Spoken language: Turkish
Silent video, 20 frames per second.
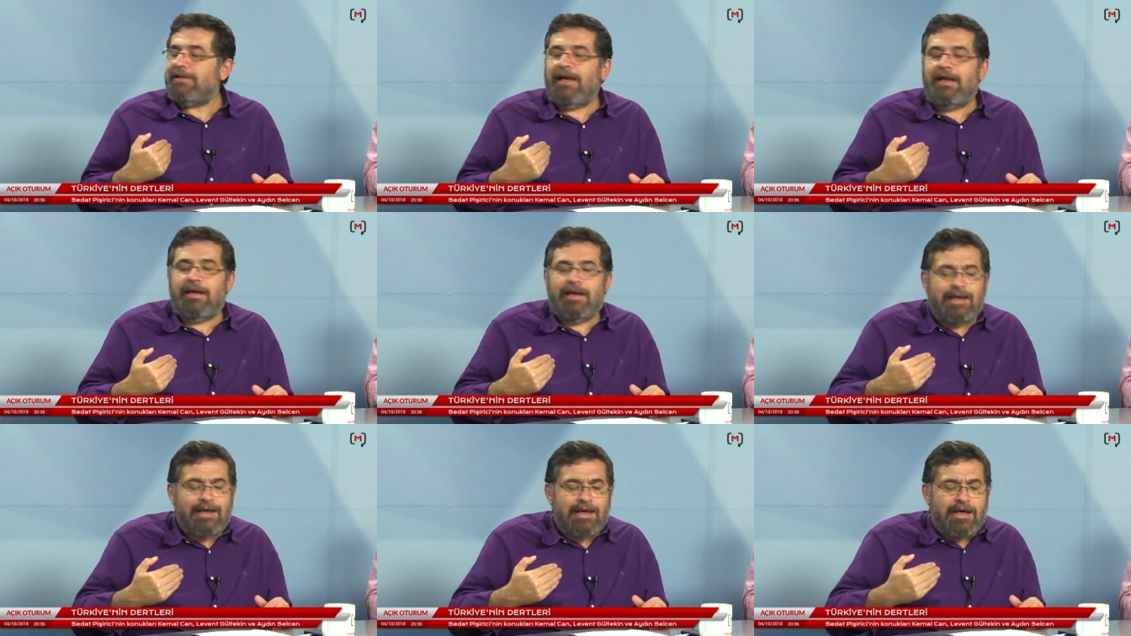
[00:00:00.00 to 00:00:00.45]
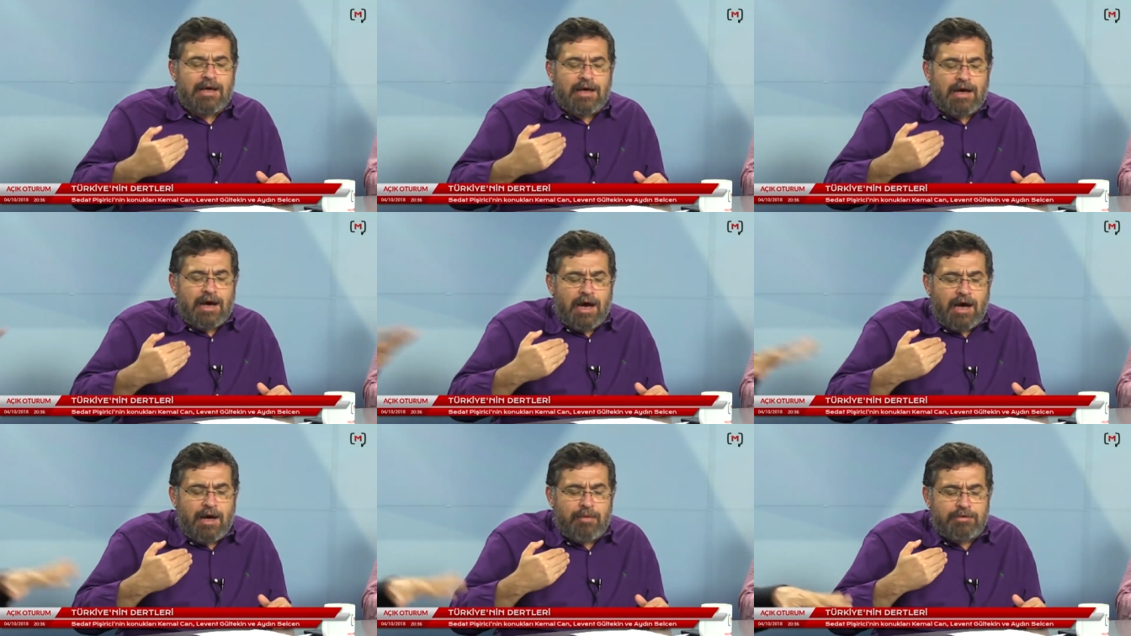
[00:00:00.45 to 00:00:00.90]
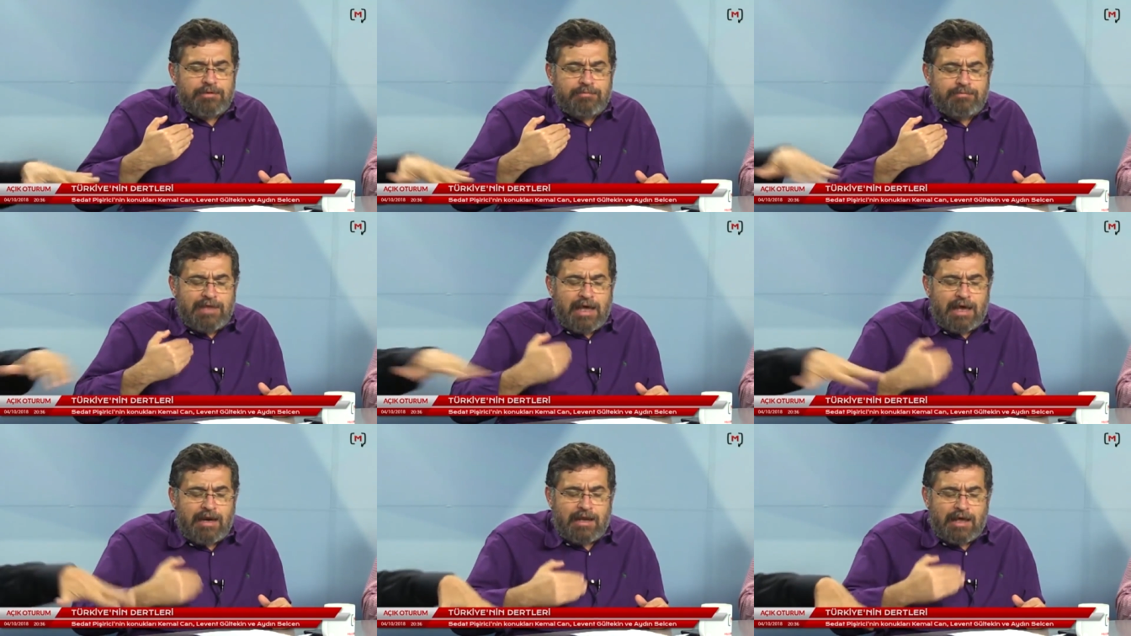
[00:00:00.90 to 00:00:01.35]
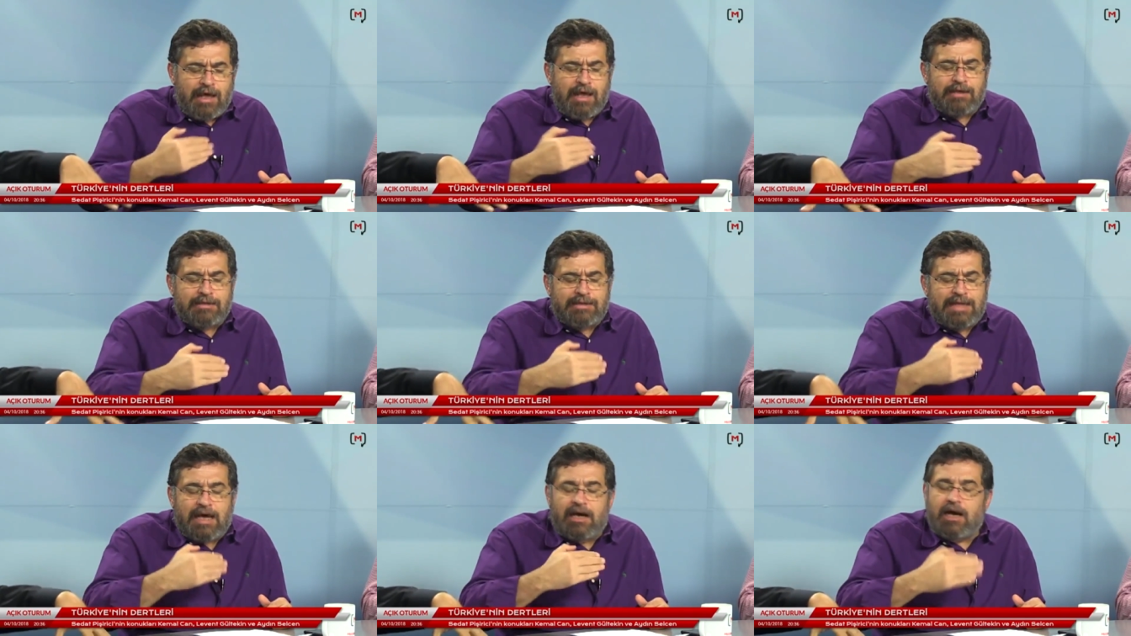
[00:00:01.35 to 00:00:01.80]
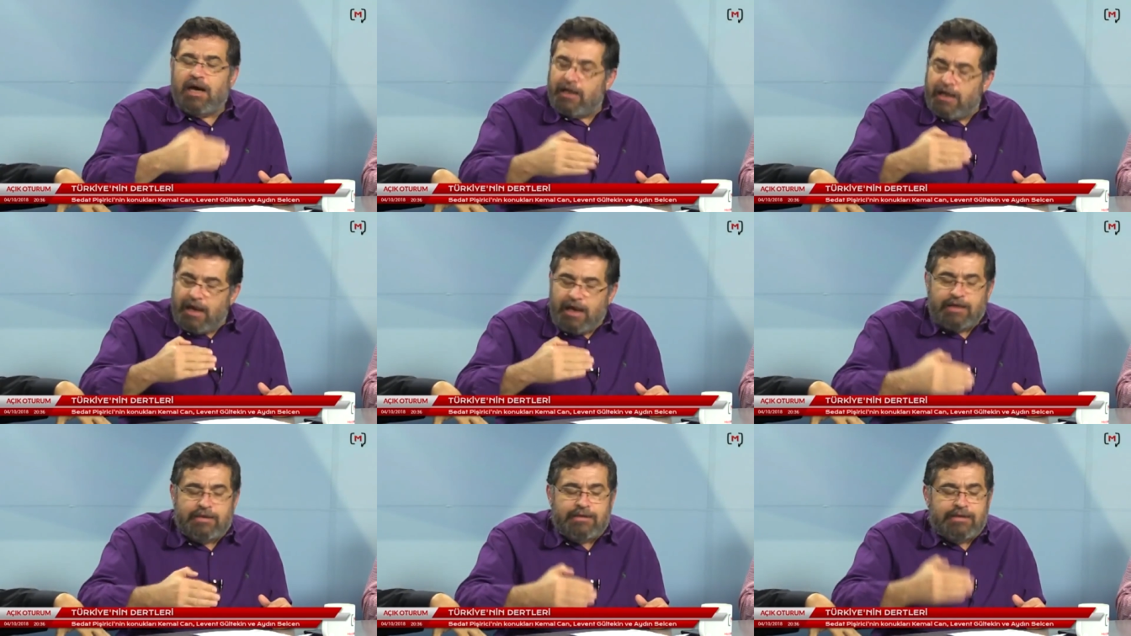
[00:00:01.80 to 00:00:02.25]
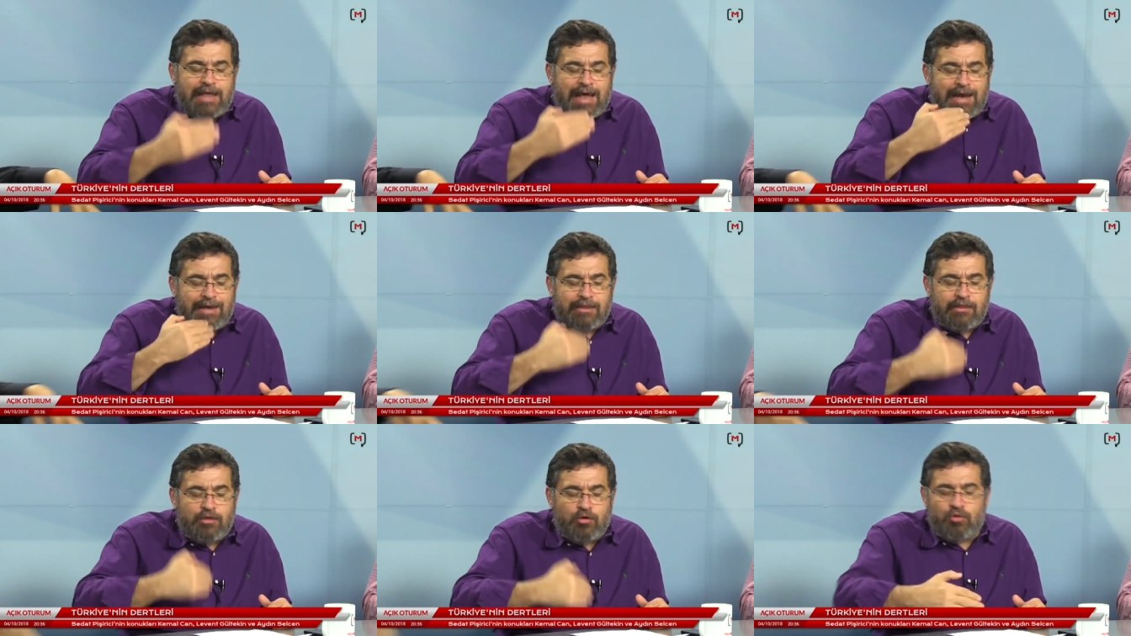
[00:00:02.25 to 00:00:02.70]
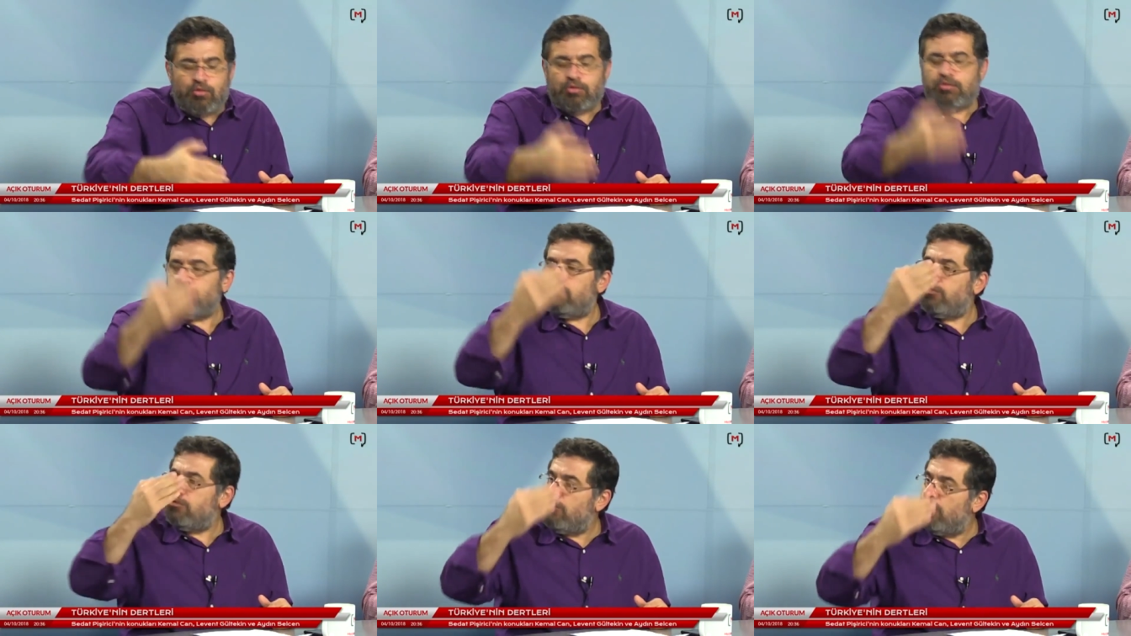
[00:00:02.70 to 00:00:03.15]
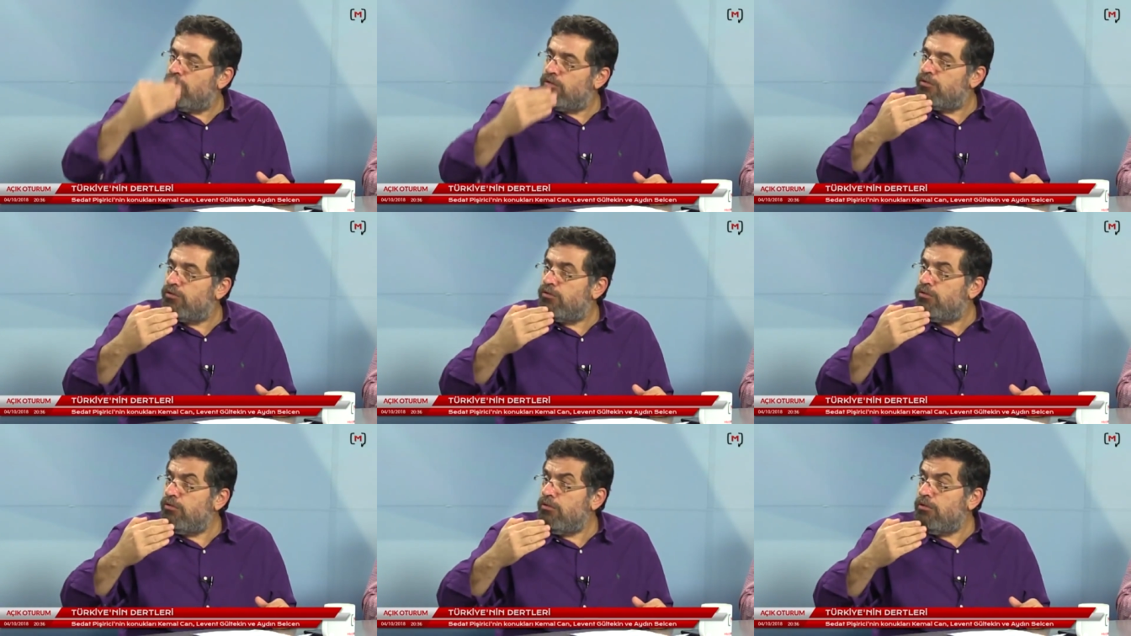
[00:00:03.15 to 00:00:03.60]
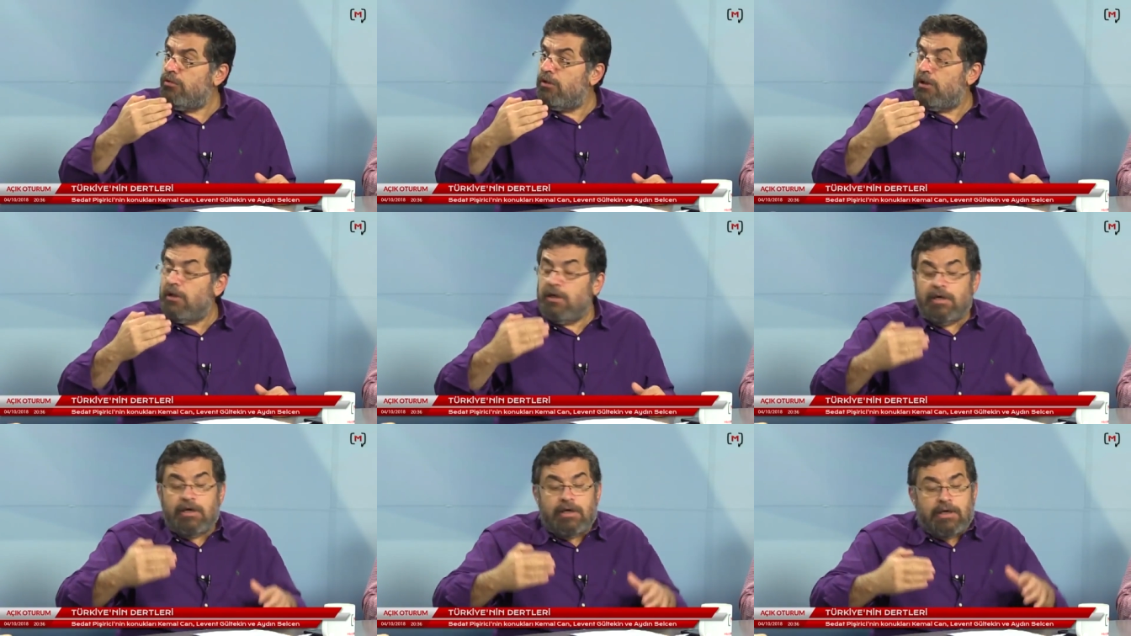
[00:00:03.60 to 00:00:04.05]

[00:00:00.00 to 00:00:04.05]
Yani Onu abi bir dert, hayır, dert ne olursa olsun